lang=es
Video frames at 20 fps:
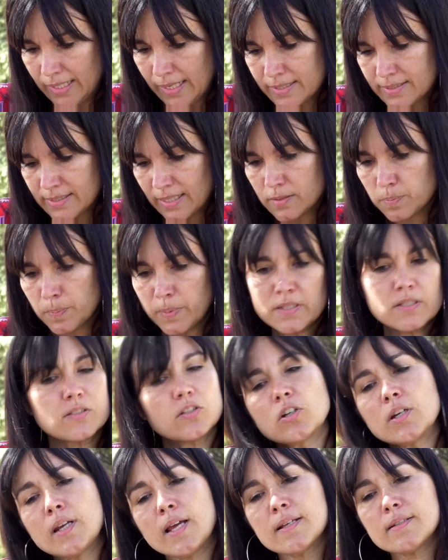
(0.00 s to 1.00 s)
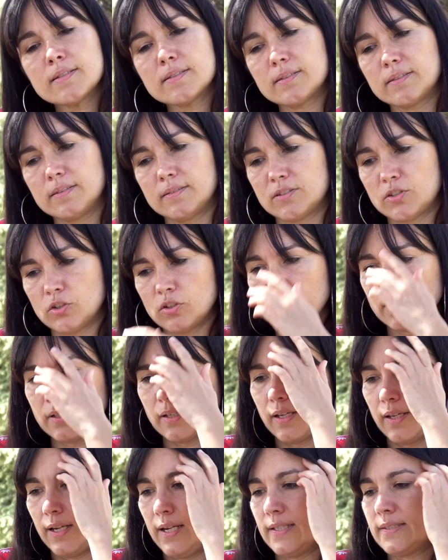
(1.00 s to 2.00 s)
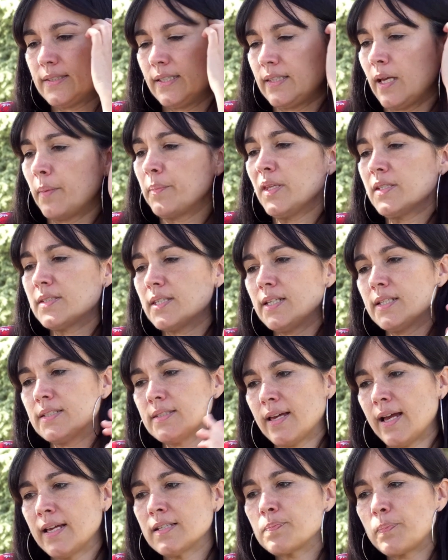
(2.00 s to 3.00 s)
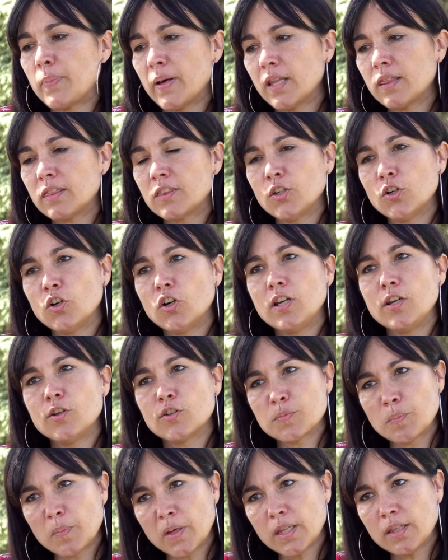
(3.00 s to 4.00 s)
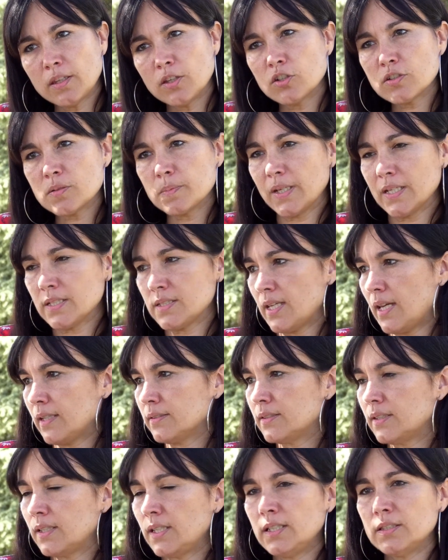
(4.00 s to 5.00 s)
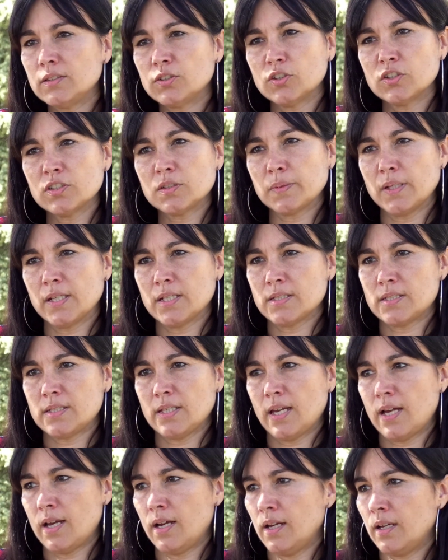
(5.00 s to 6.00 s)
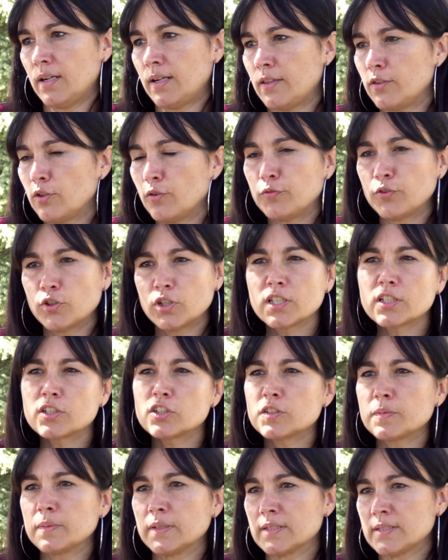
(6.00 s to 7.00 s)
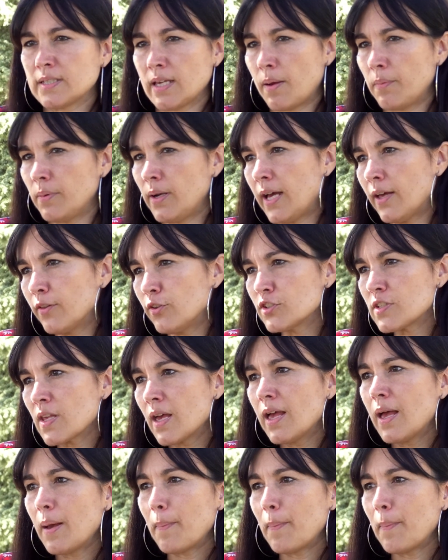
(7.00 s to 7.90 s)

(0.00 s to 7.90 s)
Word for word: Y estas personas son a las que también se les da espacio en los medios, bien sea escritos, bien sea radiofónicos, bien sea hablados,